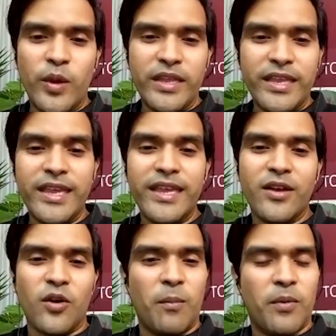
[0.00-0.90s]
ये
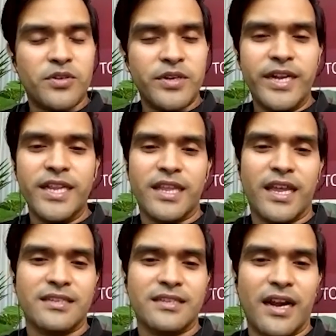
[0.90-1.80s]
एक अपॉर्चुनिटी था
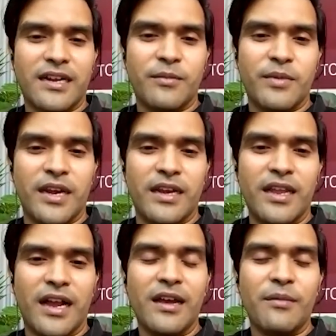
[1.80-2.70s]
एज एन एक्टर मेरे
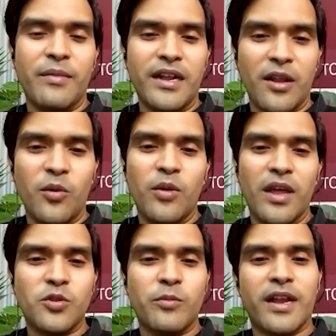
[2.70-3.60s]
लिए अगर मैं
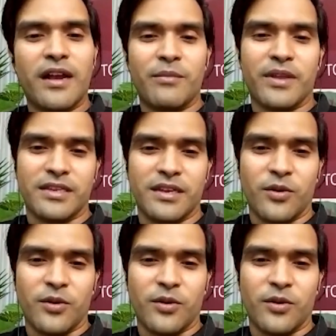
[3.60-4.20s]
डरूंगा तो मैं काम कैसे